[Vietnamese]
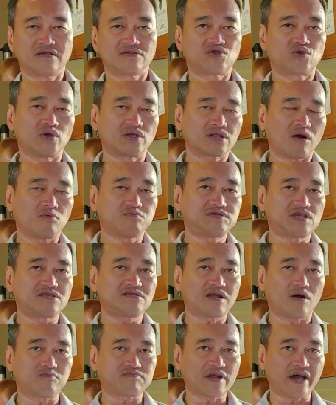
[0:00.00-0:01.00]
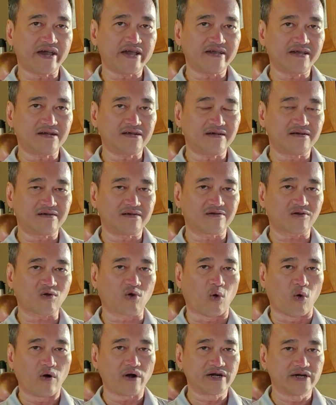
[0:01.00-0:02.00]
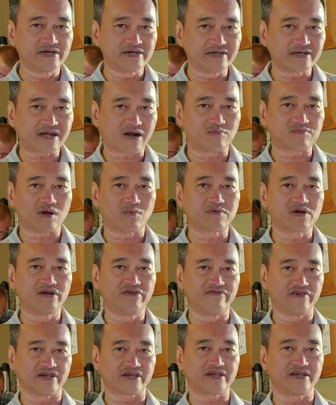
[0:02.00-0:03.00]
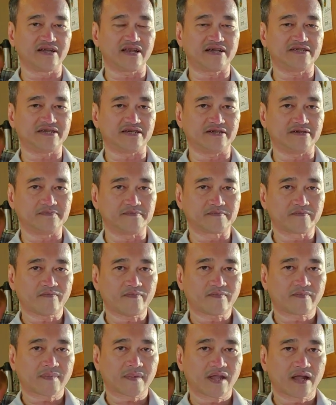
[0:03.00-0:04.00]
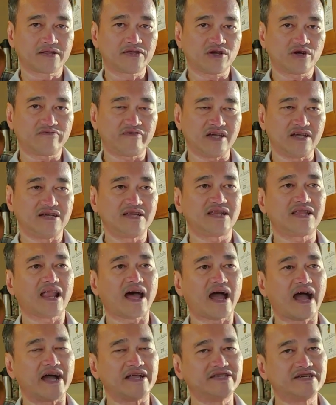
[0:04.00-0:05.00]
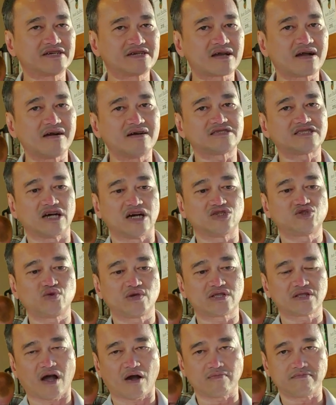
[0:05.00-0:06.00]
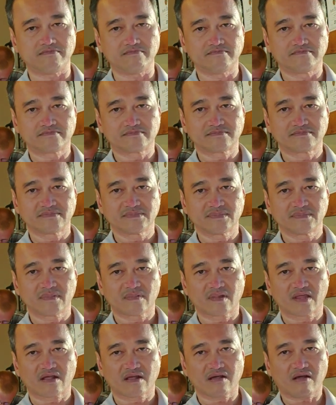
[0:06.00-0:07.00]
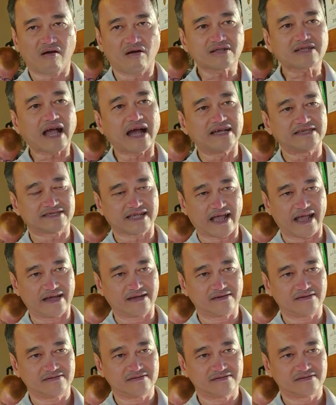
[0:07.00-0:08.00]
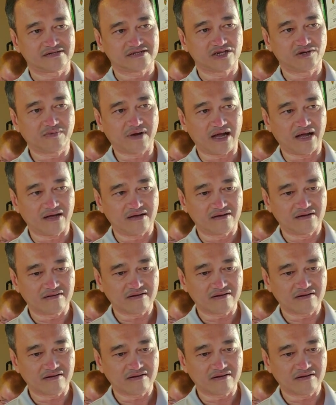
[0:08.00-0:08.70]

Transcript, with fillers: Truyền thông chính thống đây á, của người cộng đồng người Việt nghĩa là gì? Kính thưa quý vị, là những cơ sở truyền thông có tài sản, đúng không ạ?